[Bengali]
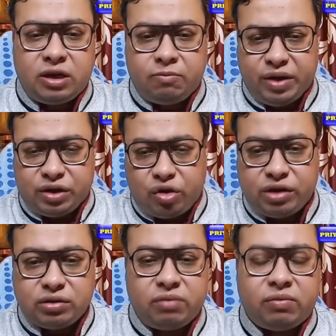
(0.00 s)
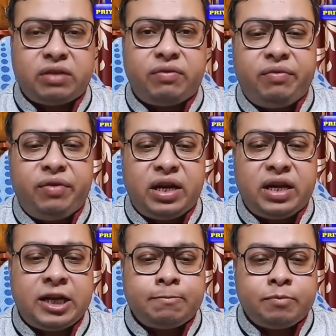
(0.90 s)
না বেশ কয়েকজনের মাথা ফাটা ফেটে
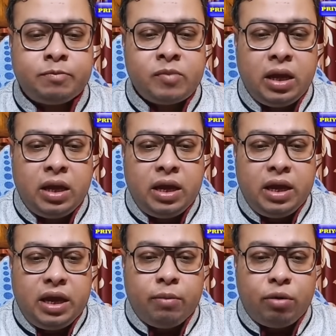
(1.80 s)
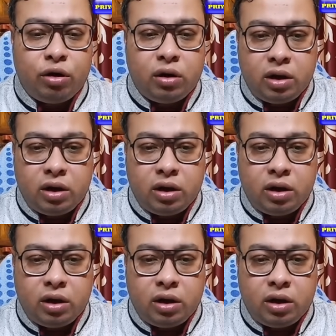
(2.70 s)
যায় এবং